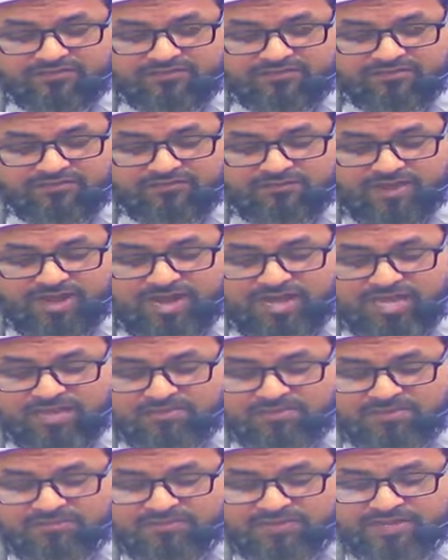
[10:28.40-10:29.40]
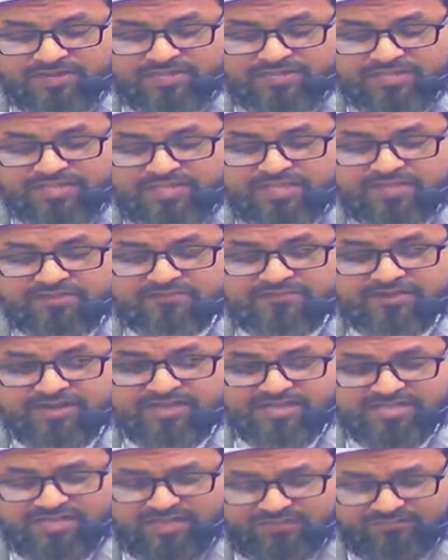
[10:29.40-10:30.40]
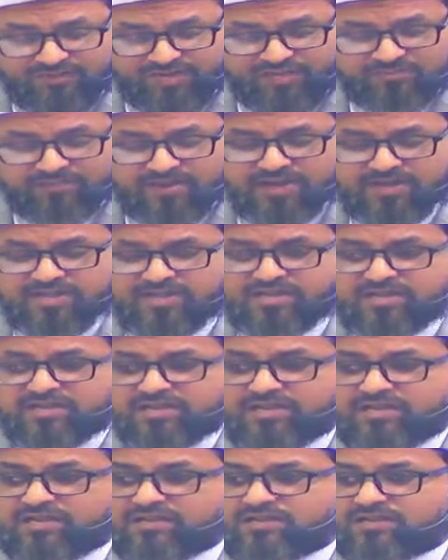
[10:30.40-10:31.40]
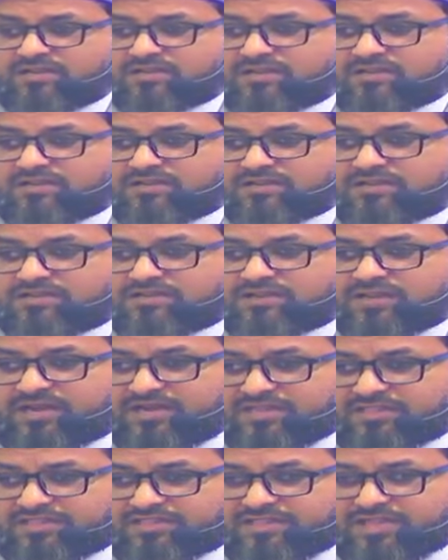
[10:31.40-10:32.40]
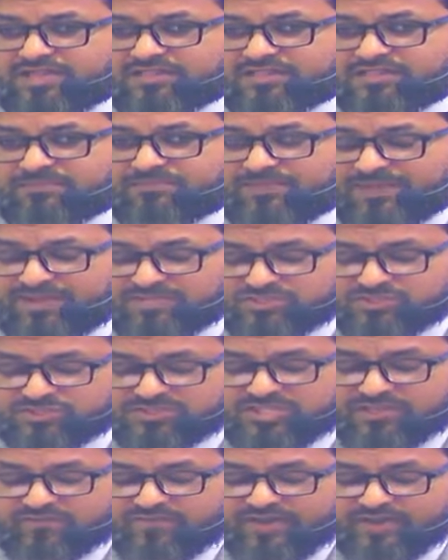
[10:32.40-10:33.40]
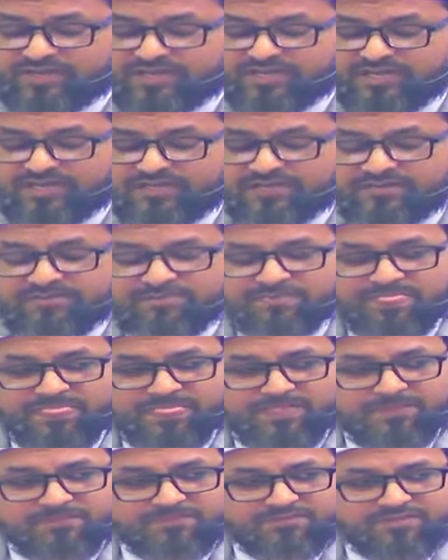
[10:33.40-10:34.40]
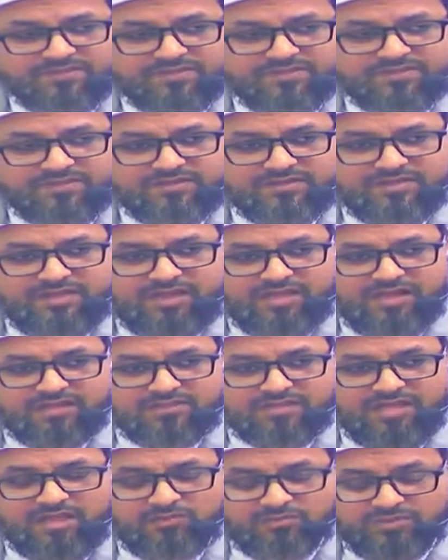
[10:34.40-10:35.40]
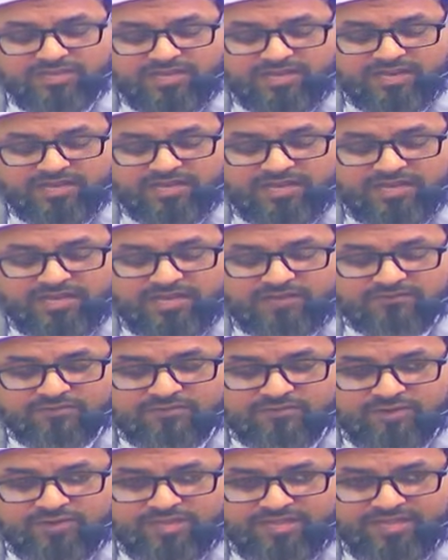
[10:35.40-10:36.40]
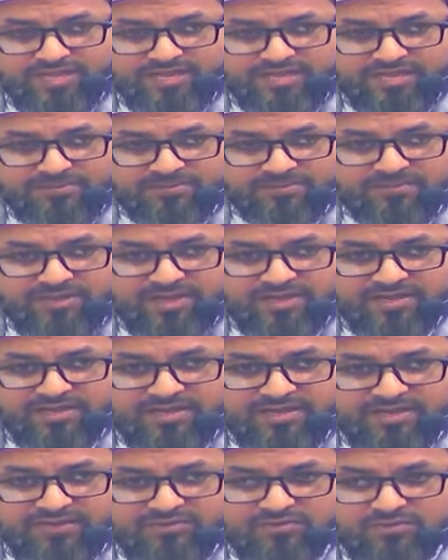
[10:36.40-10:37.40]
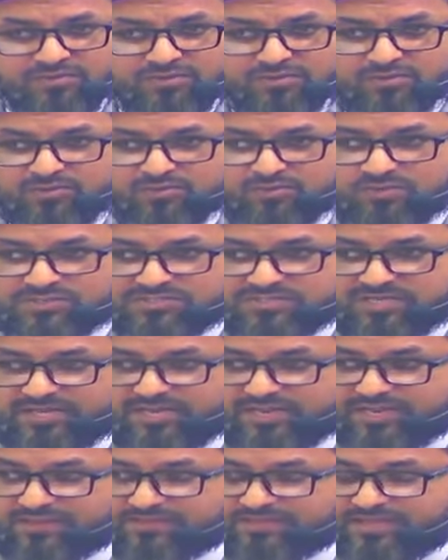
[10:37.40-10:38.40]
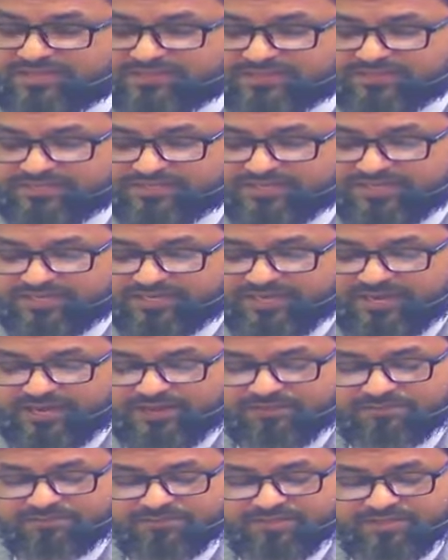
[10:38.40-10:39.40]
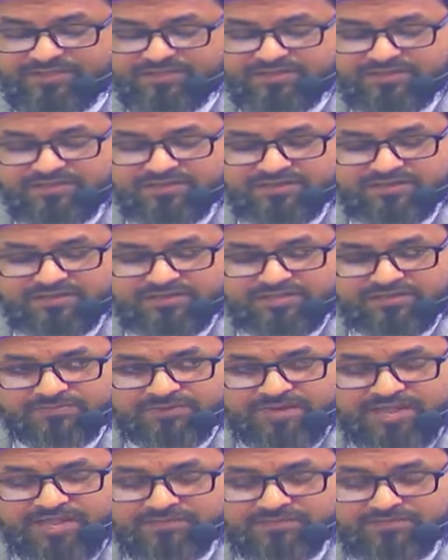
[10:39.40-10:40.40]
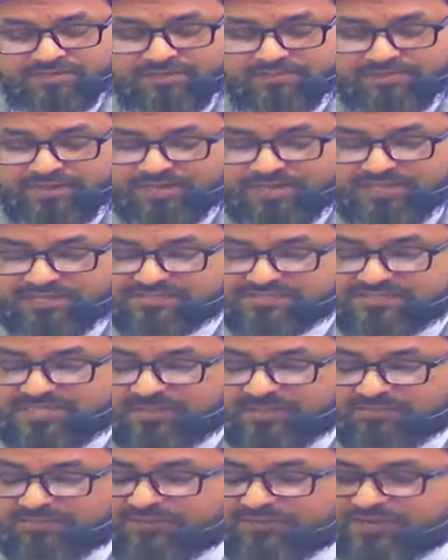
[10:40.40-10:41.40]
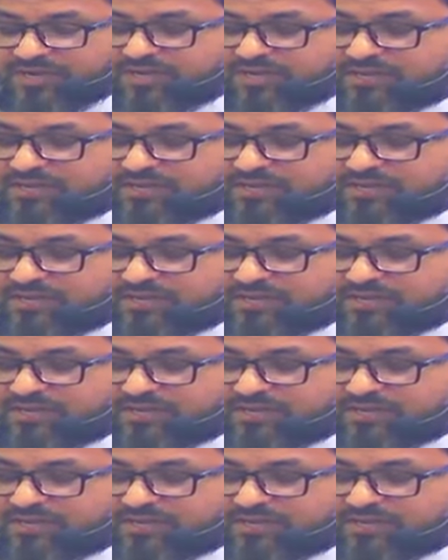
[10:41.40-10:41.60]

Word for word: வாலிப வயதை வணக்க வழிபாடுகளில் கழித்த அந்த பரிசுத்தவான்கள் அல்லாஹு தால அவனுடைய நபிமார்களில் ஒரு சிலரை தேர்ந்தெடுக்கின்றான் இப்ராஹிம் நபி அலிஹிஸ்லாம் அவர்கள்